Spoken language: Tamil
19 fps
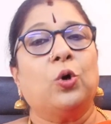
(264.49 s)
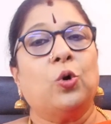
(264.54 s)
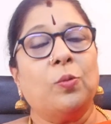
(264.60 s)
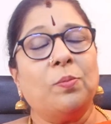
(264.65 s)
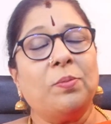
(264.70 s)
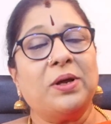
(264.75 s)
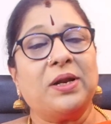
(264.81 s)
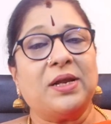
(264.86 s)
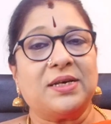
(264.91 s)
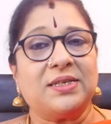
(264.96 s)

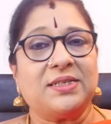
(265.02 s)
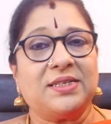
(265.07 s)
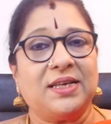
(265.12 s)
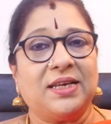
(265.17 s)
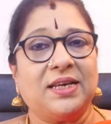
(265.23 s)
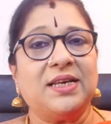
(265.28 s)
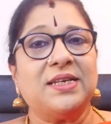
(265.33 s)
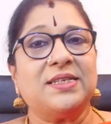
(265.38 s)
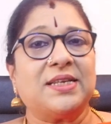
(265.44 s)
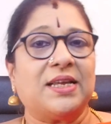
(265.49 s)

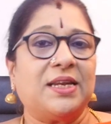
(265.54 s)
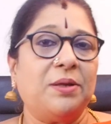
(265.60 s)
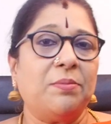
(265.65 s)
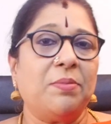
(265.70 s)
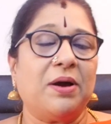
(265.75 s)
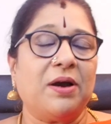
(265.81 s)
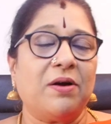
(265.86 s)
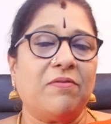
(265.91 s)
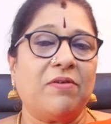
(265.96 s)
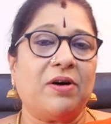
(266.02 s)
கும்பராசிக்கு சனி
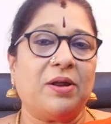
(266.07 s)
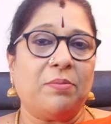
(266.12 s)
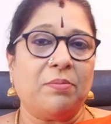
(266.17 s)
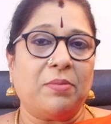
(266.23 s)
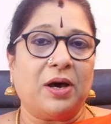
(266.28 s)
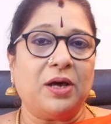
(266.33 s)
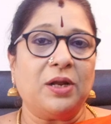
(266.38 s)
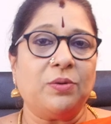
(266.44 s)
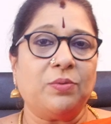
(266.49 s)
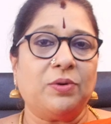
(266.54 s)
பகவான்
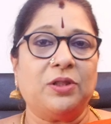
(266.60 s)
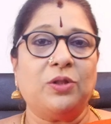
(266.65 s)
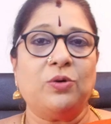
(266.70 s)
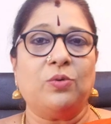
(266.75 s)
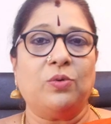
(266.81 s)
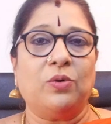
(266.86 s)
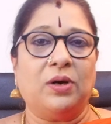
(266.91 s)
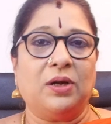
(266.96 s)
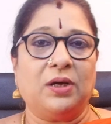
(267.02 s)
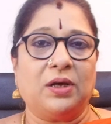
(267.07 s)
மாறுவது
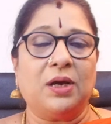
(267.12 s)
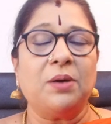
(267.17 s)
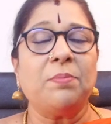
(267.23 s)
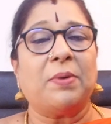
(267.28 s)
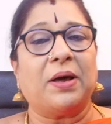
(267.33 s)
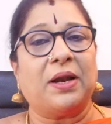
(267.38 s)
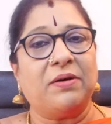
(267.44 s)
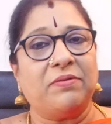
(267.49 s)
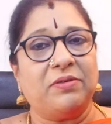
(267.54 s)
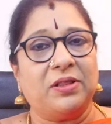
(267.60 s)
உங்களுக்கு
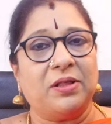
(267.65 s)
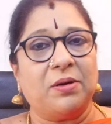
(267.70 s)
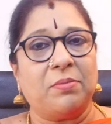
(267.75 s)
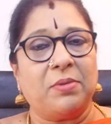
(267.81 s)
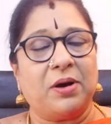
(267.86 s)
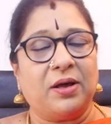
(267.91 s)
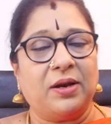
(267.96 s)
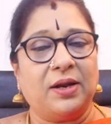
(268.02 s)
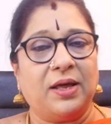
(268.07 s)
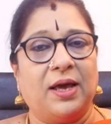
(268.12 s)

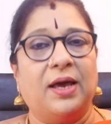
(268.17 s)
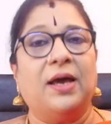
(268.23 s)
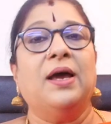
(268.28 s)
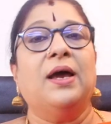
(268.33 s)
பலவிதமான